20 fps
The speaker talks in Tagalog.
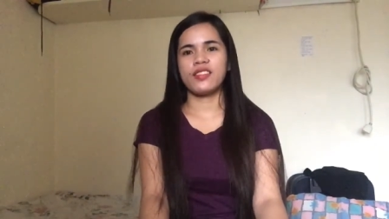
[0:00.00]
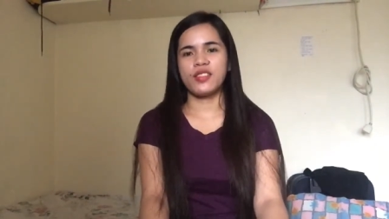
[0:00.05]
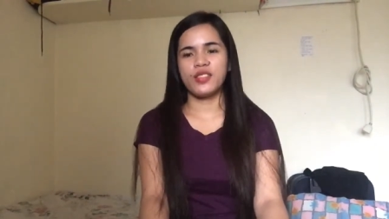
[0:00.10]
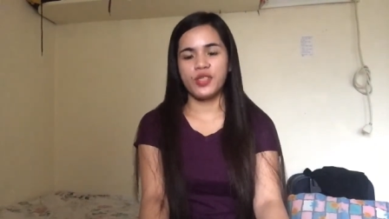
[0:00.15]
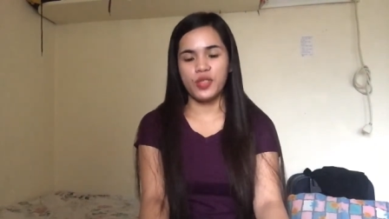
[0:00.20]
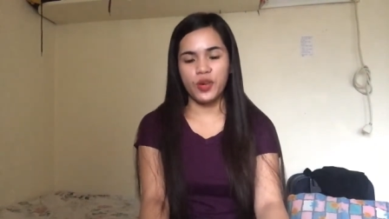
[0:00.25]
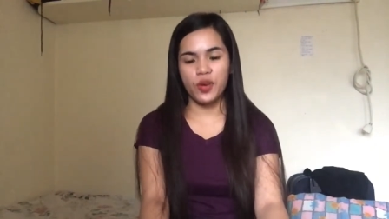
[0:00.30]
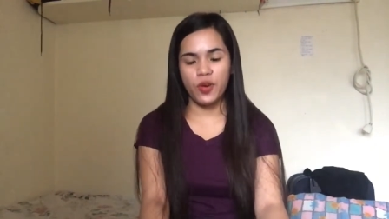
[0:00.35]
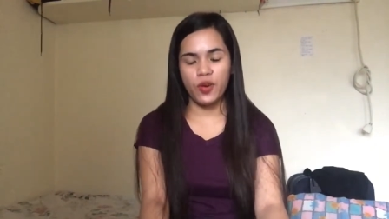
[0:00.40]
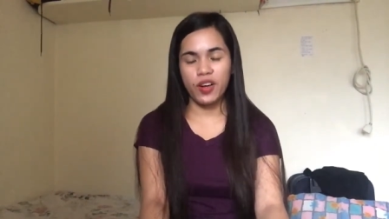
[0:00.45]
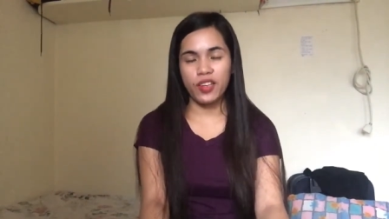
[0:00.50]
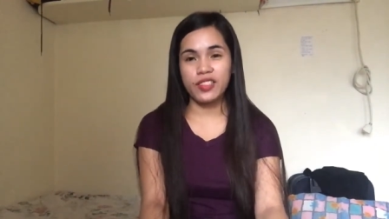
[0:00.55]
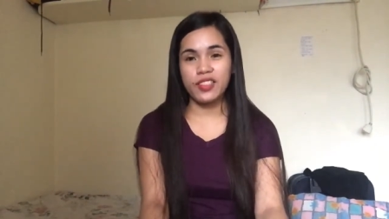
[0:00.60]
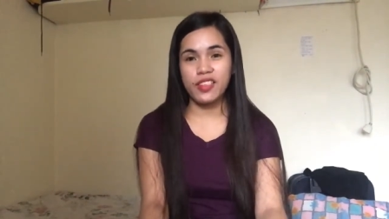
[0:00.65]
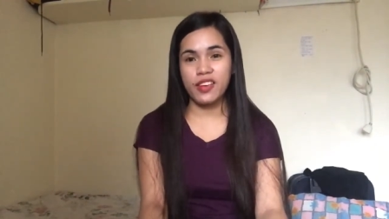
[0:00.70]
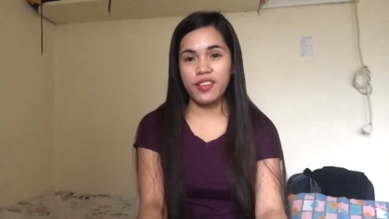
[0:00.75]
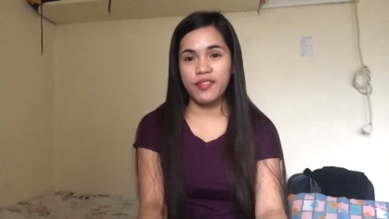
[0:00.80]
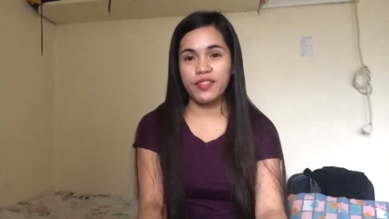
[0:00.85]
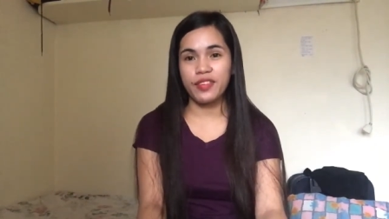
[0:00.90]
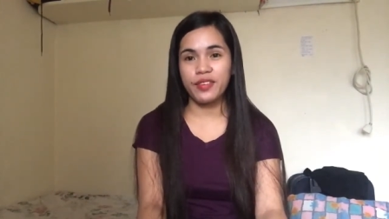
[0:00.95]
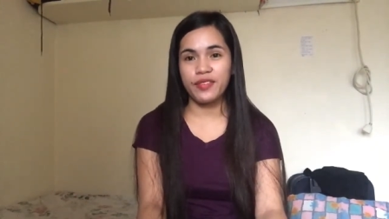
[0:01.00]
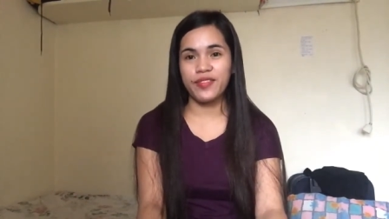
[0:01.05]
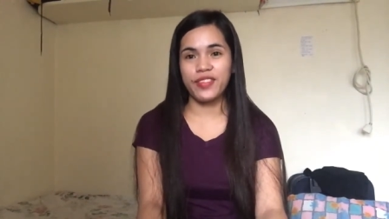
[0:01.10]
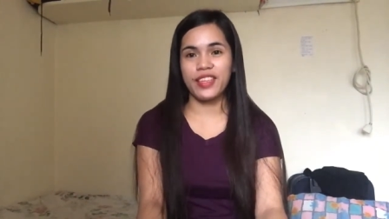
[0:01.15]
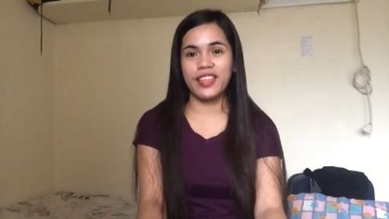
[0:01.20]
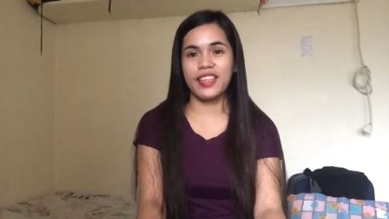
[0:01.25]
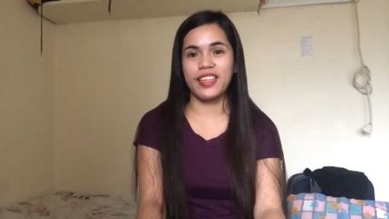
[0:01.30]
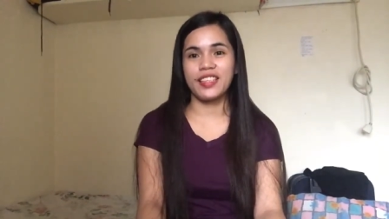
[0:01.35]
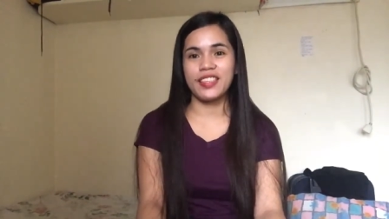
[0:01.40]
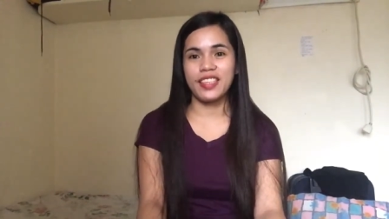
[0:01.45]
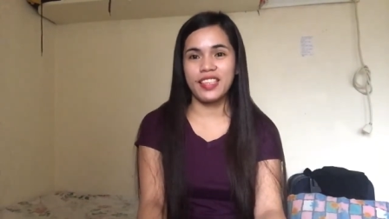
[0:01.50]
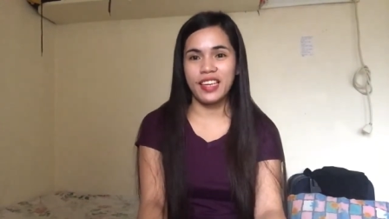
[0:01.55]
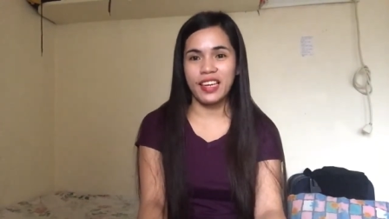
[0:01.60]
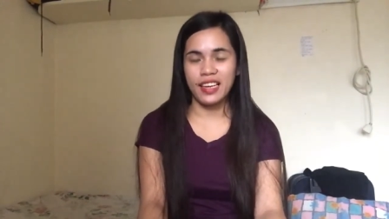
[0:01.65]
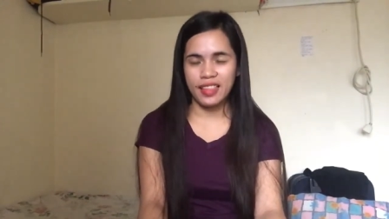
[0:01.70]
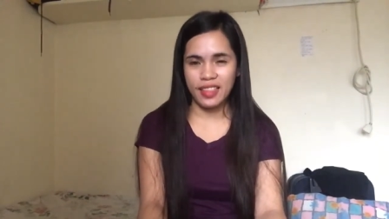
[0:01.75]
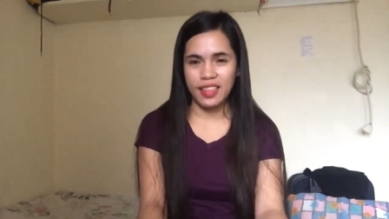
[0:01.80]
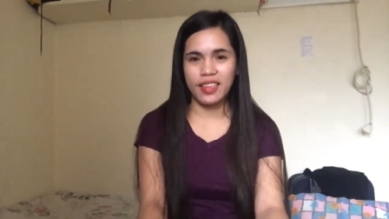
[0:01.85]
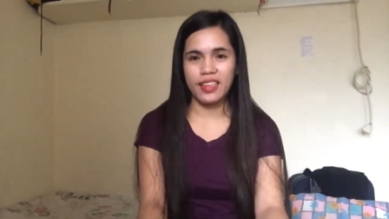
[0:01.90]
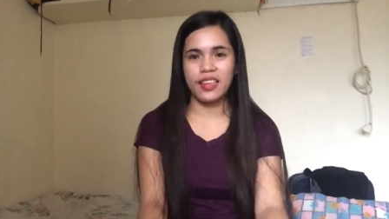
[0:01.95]
So, ang sarap ng feeling na
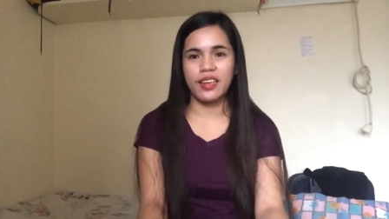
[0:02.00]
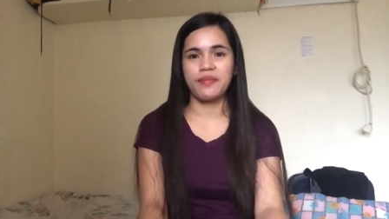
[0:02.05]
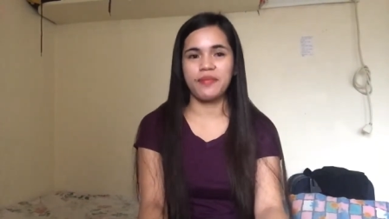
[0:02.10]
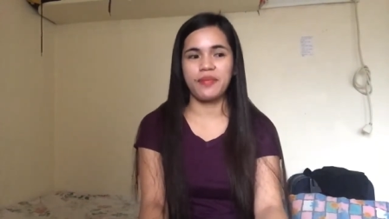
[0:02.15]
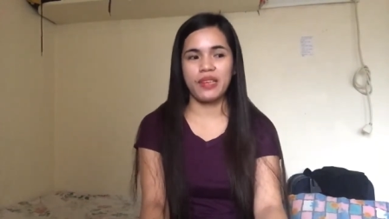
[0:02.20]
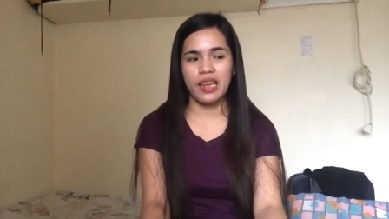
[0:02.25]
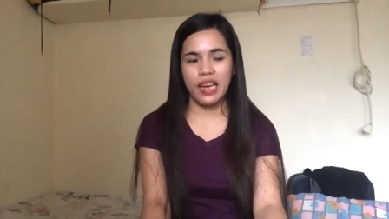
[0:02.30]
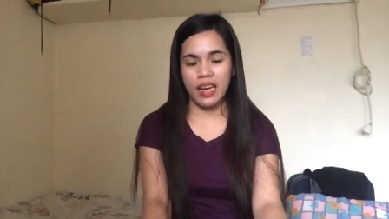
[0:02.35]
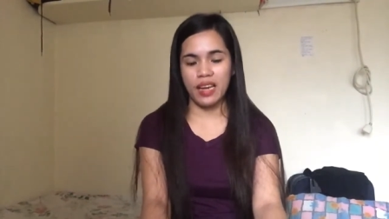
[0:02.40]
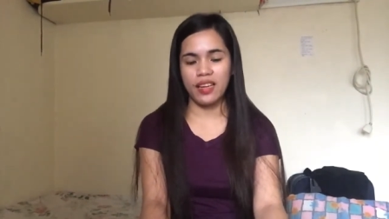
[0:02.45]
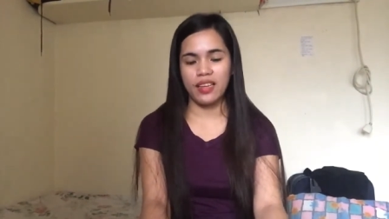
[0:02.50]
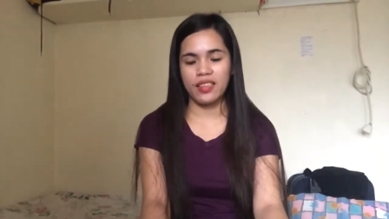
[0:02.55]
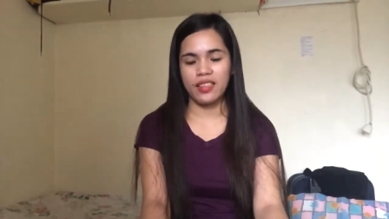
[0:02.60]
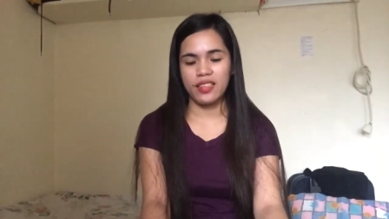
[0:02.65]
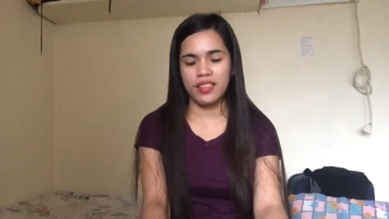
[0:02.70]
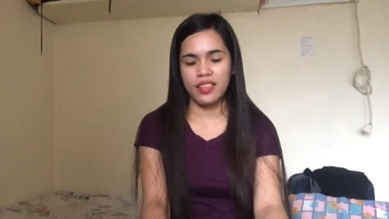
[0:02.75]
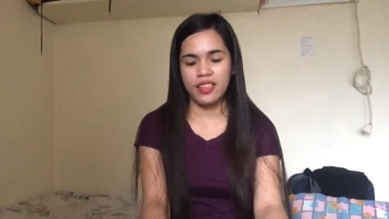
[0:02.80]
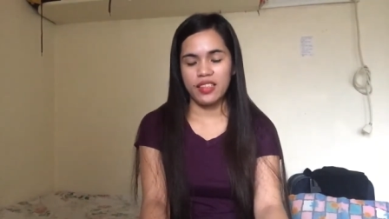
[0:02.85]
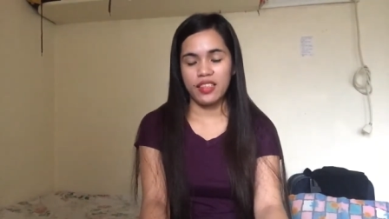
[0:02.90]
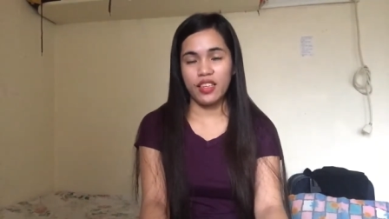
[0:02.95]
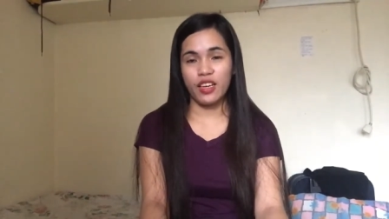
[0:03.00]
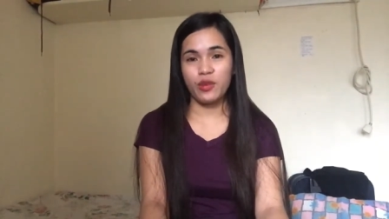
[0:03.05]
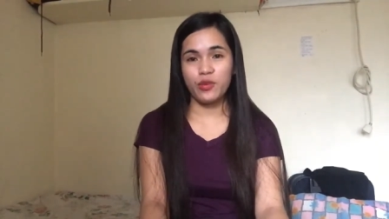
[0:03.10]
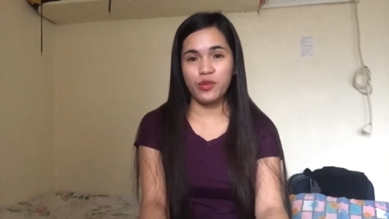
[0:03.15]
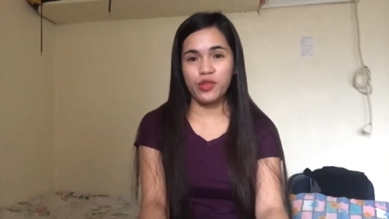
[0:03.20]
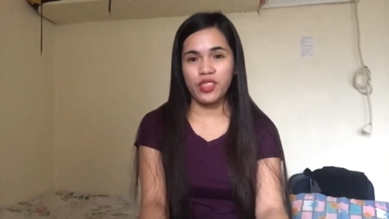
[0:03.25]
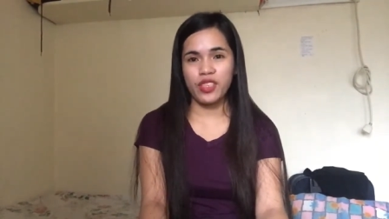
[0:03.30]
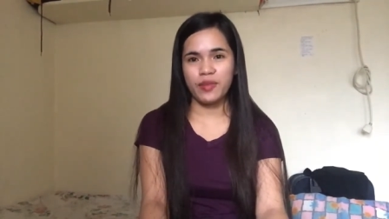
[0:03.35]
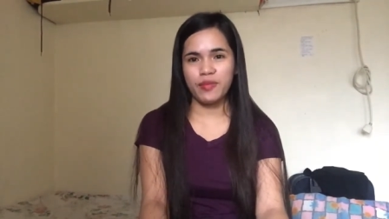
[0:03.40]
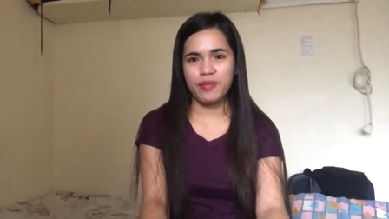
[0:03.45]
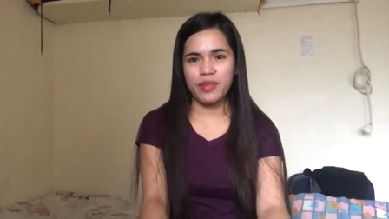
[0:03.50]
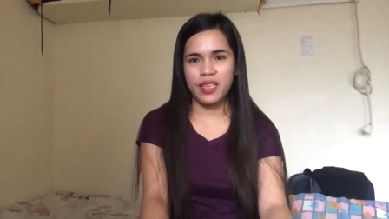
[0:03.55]
nakatanggap ka na kusang